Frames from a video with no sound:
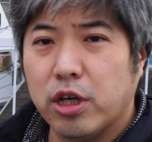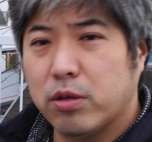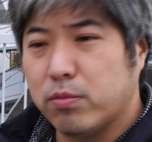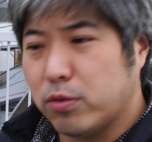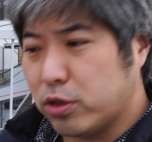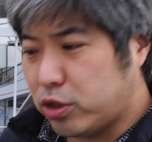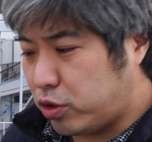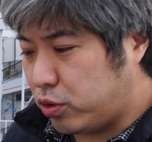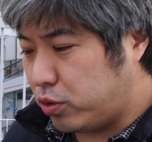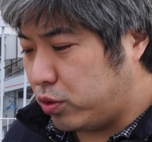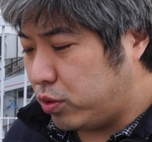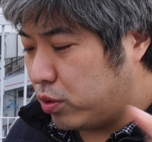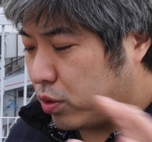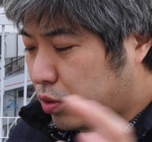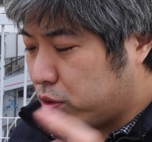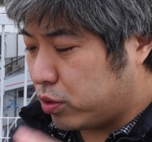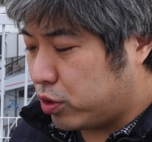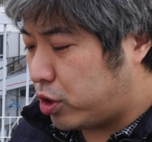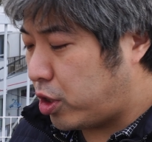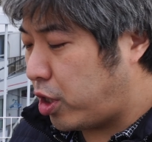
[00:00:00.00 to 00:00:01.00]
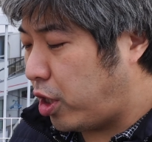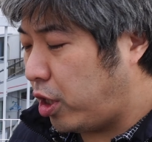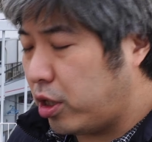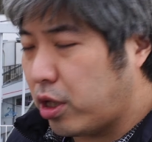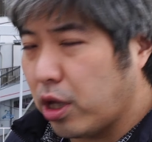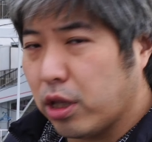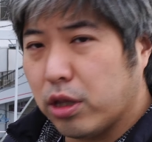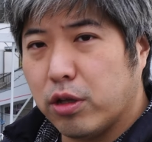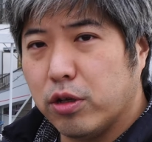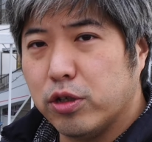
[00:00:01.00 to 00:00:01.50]
まあ、収録してい
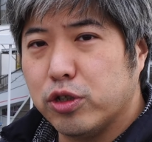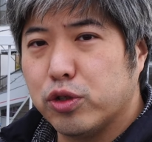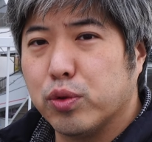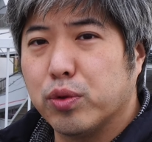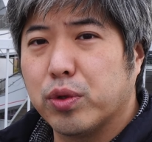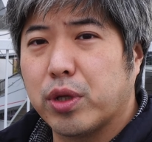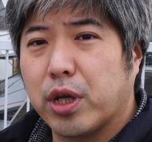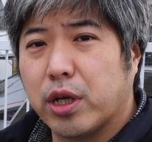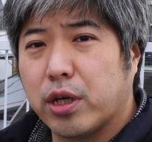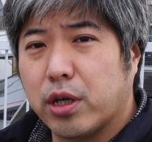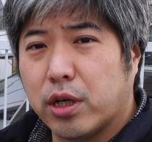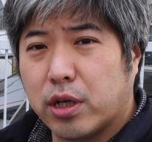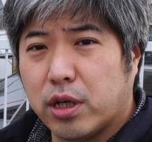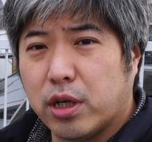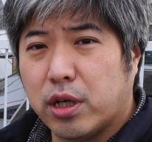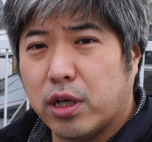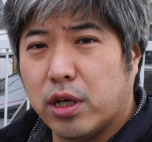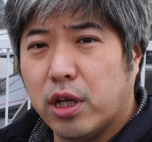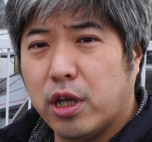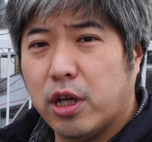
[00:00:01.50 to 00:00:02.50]
たっっていう状態から、